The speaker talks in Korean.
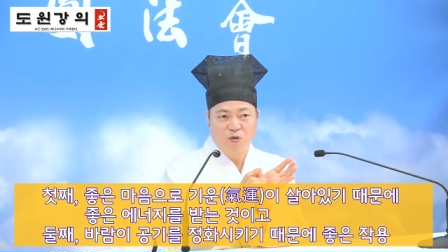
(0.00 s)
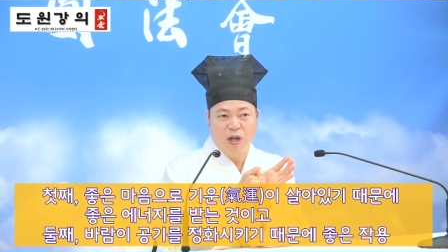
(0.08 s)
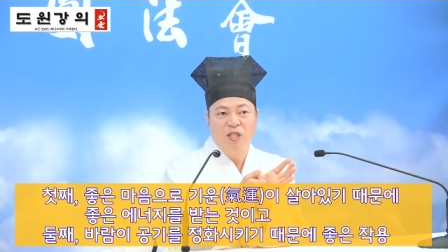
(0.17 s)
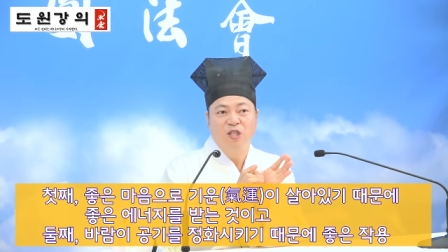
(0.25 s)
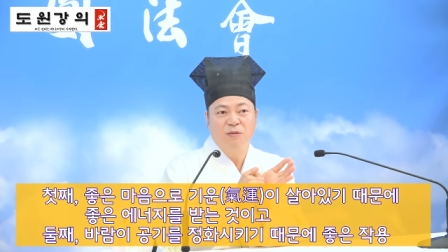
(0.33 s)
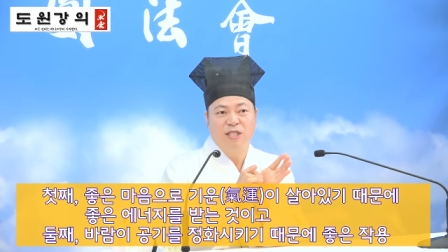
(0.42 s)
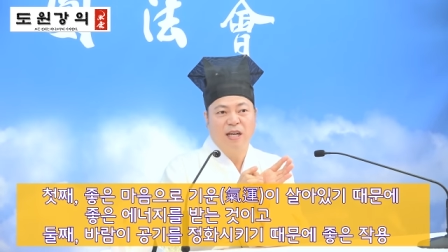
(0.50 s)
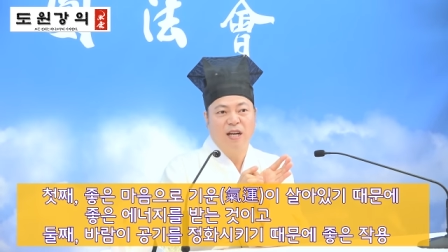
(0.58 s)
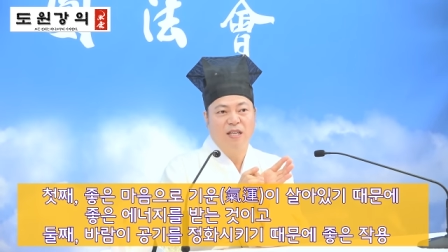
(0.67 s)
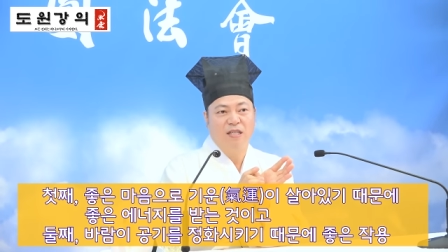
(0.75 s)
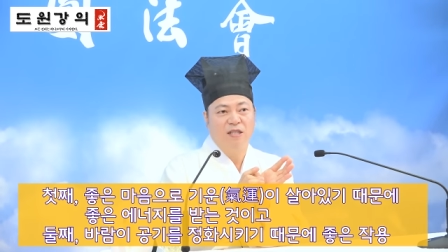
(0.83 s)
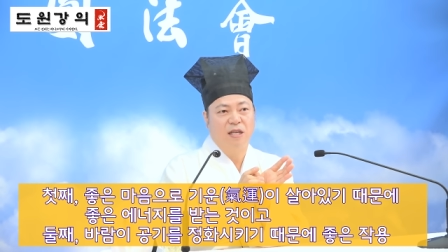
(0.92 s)
관념이
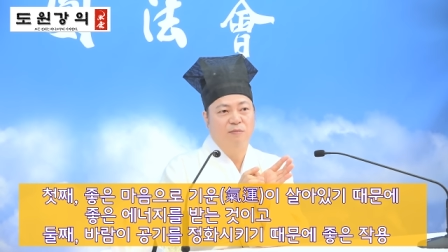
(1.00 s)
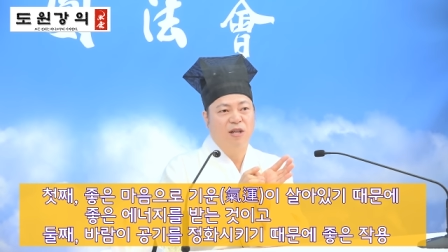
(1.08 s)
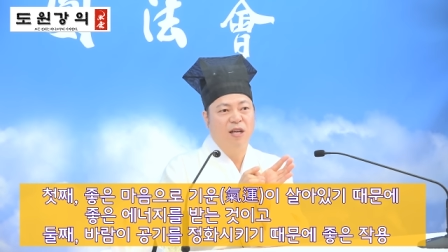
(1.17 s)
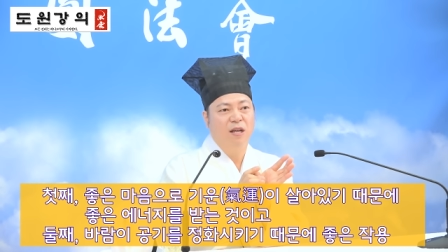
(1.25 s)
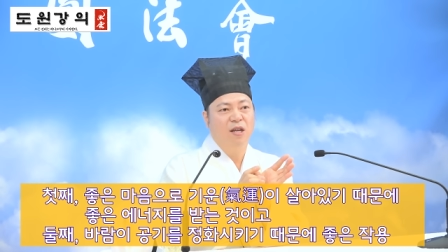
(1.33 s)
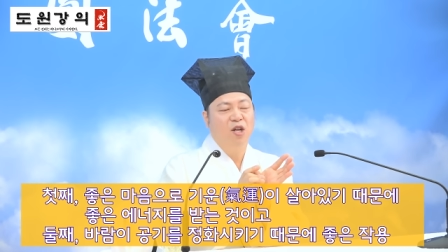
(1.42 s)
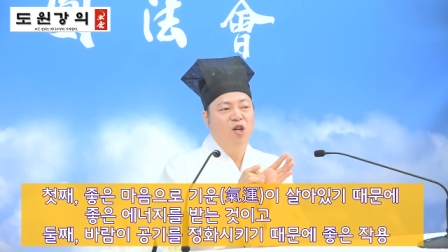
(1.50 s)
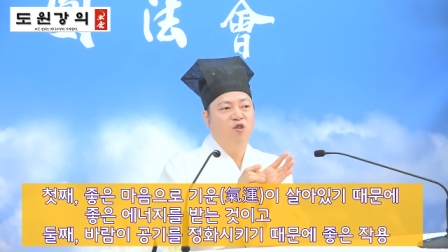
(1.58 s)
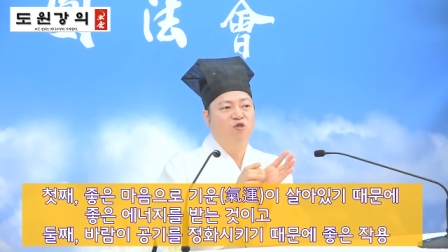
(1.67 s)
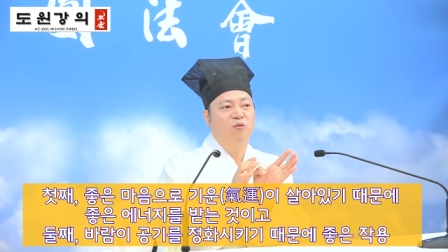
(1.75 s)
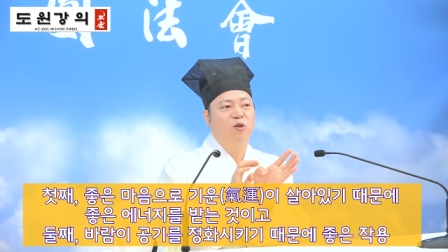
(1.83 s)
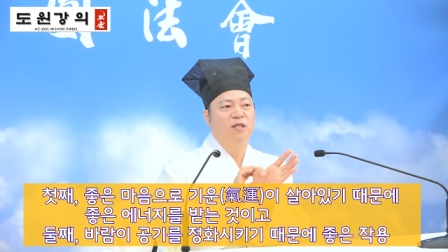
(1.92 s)
살아있기 때문에
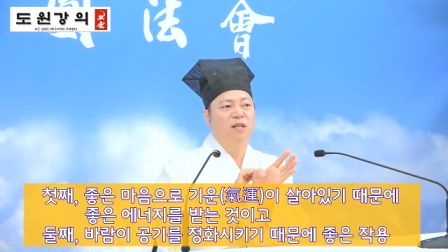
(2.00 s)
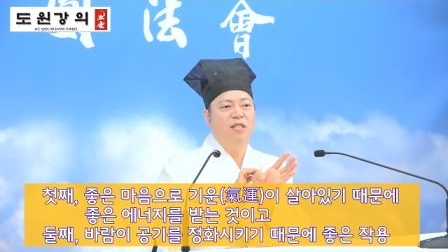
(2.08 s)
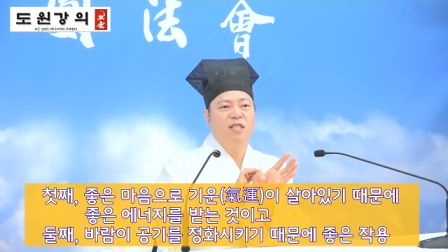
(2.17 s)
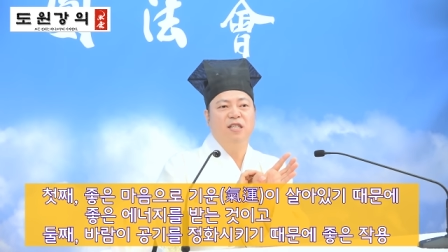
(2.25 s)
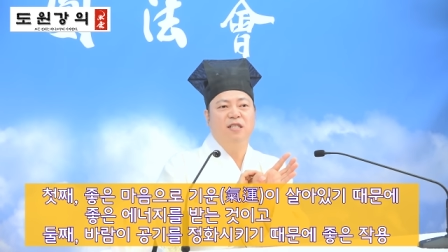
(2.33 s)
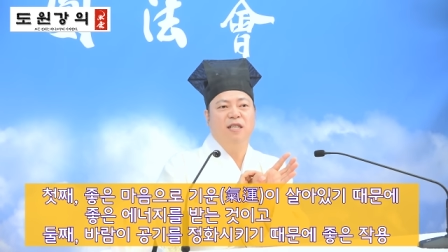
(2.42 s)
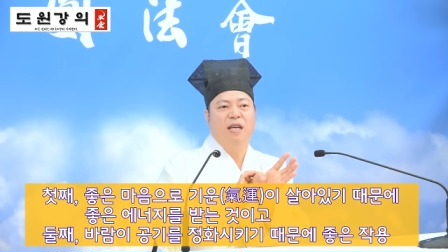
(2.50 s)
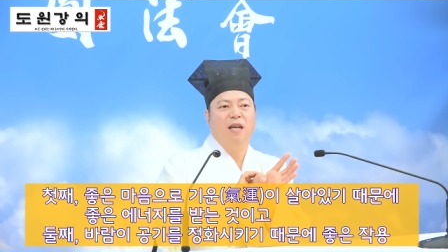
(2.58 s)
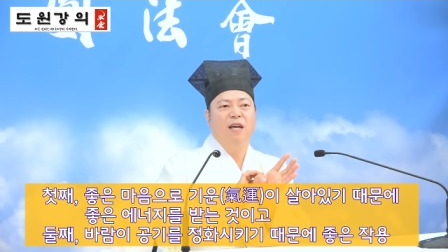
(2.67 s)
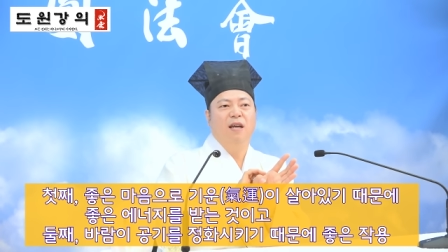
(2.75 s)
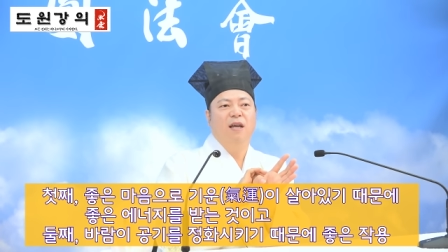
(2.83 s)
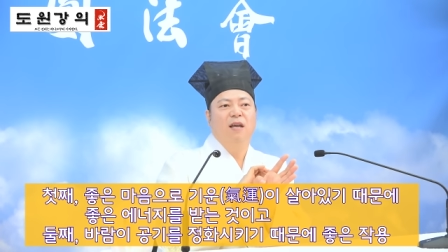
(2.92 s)
두 번째는
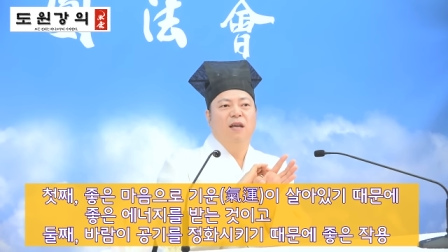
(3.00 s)
실제